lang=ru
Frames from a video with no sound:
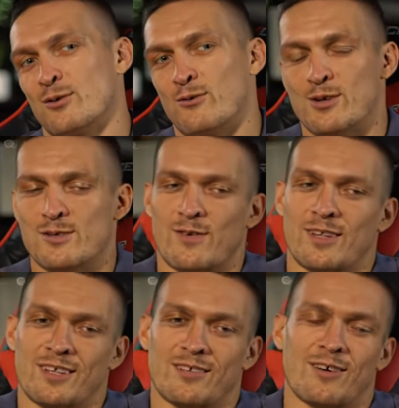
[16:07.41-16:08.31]

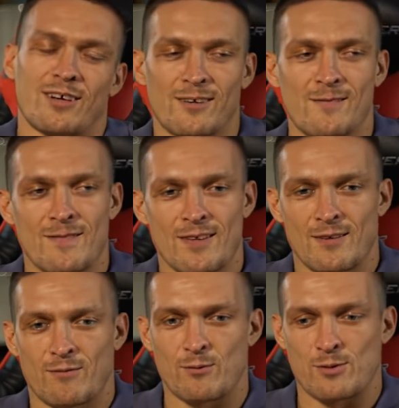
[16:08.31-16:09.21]
удовольствие от этого
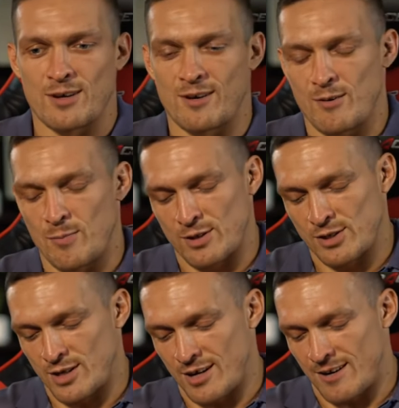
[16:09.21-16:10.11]
вкусненького
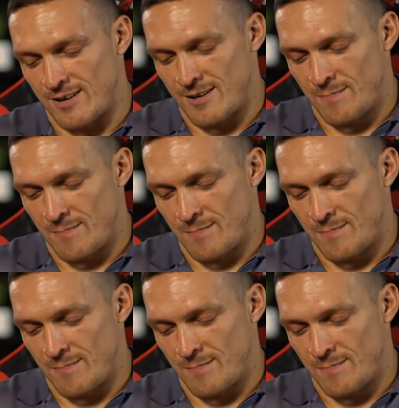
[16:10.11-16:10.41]
пирожка.